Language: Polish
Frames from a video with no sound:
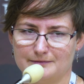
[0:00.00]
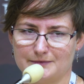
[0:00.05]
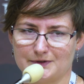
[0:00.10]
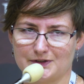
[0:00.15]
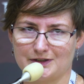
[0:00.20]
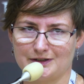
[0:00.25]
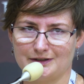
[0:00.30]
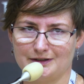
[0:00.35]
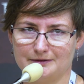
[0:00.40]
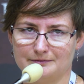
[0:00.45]

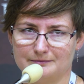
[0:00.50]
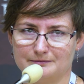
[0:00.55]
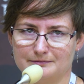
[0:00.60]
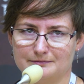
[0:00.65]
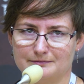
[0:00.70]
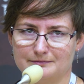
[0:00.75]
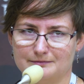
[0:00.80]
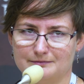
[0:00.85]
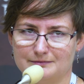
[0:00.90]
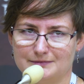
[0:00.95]
że
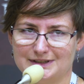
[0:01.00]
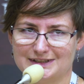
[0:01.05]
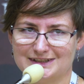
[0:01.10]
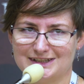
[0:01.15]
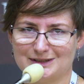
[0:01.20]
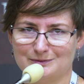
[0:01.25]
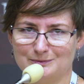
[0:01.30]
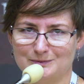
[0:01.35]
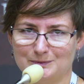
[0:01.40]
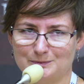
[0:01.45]

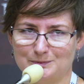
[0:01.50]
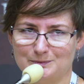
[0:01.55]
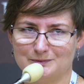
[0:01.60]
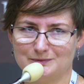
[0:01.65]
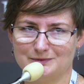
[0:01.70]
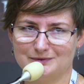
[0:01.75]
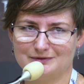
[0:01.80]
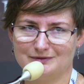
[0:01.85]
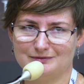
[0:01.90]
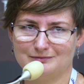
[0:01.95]
jesteśmy,
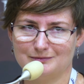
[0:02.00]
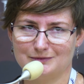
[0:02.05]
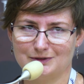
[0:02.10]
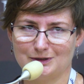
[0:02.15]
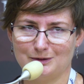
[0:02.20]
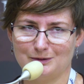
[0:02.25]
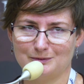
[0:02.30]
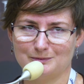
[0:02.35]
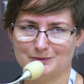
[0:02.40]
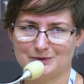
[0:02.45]

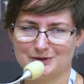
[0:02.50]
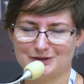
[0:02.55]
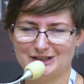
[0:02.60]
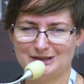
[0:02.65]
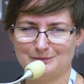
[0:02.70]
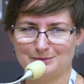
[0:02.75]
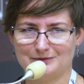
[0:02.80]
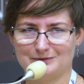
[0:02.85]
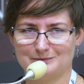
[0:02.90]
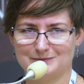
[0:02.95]
no może
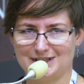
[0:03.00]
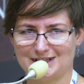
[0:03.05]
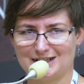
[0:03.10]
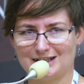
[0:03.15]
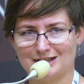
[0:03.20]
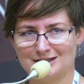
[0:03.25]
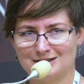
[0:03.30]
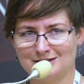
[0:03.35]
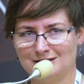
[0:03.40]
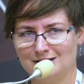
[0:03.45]
nie powiem tak
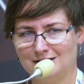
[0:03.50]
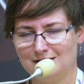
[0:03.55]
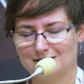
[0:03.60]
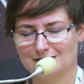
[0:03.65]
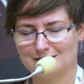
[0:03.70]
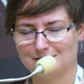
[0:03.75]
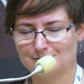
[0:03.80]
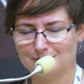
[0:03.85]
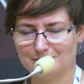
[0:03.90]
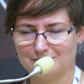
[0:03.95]
jak
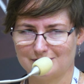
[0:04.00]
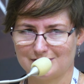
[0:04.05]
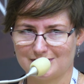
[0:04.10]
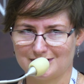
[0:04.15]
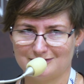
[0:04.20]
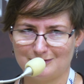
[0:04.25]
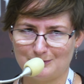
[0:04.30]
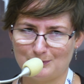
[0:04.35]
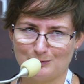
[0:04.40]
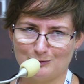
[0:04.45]
się mówi, że
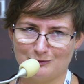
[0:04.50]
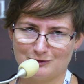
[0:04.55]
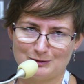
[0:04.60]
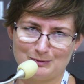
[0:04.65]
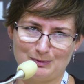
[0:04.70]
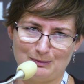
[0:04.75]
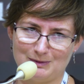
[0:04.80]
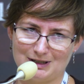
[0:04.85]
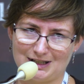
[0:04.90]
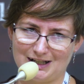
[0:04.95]
dwie połówki
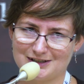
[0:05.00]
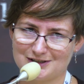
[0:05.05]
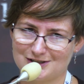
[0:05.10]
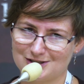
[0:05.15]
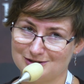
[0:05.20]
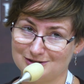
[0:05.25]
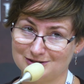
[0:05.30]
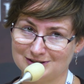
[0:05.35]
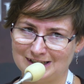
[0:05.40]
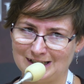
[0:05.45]

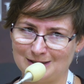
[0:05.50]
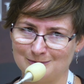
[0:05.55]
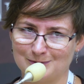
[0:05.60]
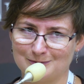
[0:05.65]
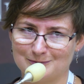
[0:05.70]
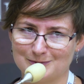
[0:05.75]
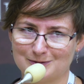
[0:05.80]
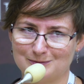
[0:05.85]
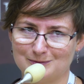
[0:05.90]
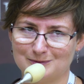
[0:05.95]
pomarańczy, to nie, bo
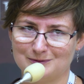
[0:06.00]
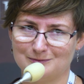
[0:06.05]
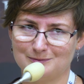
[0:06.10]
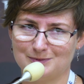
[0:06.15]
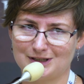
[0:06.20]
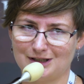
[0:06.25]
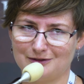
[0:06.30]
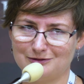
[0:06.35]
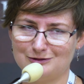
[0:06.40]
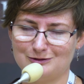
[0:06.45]
myśmy
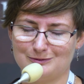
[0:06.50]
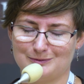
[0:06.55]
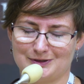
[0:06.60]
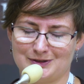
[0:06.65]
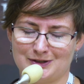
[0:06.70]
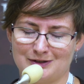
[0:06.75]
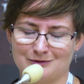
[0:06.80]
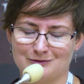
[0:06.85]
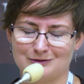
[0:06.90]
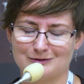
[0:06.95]
potrafiły bez
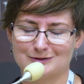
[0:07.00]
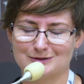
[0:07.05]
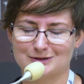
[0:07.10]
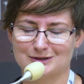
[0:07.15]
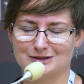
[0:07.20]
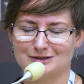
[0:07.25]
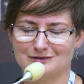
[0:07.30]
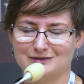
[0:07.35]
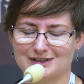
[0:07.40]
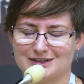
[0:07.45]
siebie
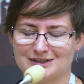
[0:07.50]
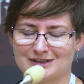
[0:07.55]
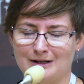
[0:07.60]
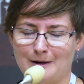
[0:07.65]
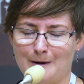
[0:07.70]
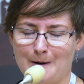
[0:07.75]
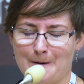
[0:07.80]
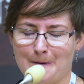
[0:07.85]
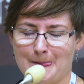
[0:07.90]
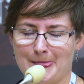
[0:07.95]
funkcjonować.
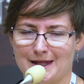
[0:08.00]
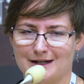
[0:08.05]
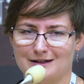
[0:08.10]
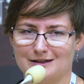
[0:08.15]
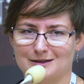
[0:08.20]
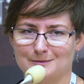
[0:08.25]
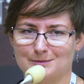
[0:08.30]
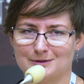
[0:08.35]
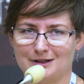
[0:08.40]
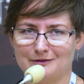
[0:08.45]

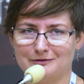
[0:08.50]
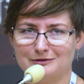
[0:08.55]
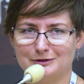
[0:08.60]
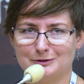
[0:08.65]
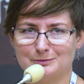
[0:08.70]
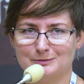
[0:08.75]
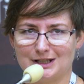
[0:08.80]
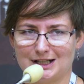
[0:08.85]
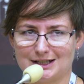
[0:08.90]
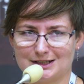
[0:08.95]
E,
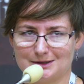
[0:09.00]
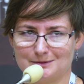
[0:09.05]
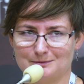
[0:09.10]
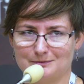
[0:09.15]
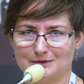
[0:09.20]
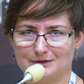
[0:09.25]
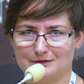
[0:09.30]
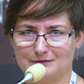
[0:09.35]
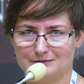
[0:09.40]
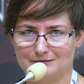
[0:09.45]
potrafiłyśmy
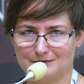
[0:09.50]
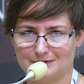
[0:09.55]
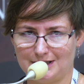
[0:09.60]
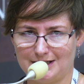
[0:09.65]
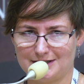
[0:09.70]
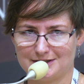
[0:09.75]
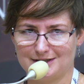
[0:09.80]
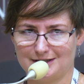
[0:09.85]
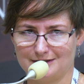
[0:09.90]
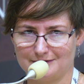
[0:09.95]
razem,
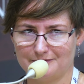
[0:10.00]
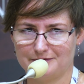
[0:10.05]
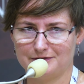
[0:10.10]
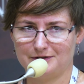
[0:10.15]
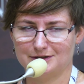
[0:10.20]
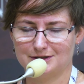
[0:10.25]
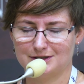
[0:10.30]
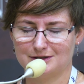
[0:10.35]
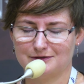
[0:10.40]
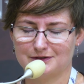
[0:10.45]
każda
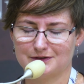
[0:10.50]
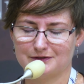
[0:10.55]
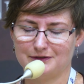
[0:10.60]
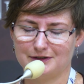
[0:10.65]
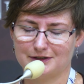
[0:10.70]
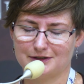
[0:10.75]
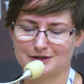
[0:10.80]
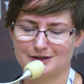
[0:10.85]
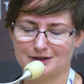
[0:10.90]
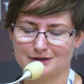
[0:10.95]
wchodzić w
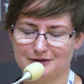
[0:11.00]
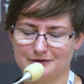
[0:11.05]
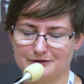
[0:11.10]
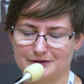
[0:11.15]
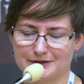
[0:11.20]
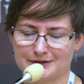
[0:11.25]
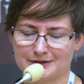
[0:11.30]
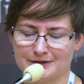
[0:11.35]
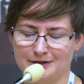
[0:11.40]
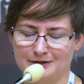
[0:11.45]
swoje
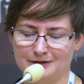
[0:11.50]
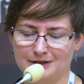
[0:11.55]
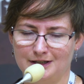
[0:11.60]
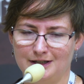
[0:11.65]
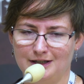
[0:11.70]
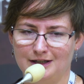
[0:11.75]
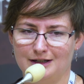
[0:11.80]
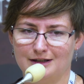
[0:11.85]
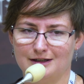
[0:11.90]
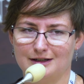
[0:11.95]
środowisko.
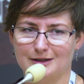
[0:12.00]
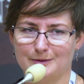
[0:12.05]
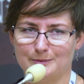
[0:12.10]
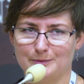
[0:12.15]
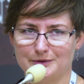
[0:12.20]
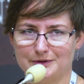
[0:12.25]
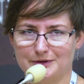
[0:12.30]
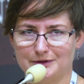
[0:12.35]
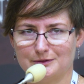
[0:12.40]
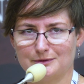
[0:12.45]
E,
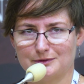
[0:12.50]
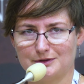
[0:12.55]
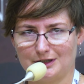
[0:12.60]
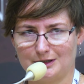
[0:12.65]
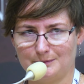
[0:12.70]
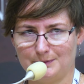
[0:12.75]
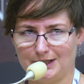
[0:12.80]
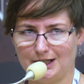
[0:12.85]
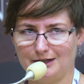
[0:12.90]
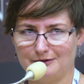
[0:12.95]
później już
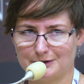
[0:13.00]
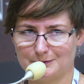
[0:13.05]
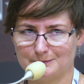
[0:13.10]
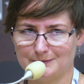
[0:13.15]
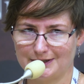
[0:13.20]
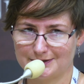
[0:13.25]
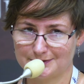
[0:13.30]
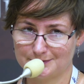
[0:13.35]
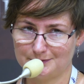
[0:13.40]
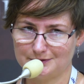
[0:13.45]
jak pojechałyśmy
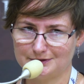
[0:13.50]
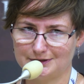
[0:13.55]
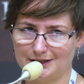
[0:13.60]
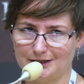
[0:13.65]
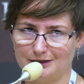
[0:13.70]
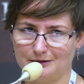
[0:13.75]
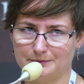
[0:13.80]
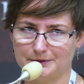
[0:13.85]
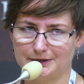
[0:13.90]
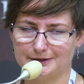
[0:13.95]
na
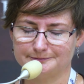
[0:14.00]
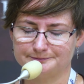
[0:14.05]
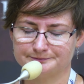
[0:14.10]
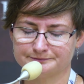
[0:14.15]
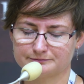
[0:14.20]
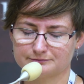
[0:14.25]
studia obie,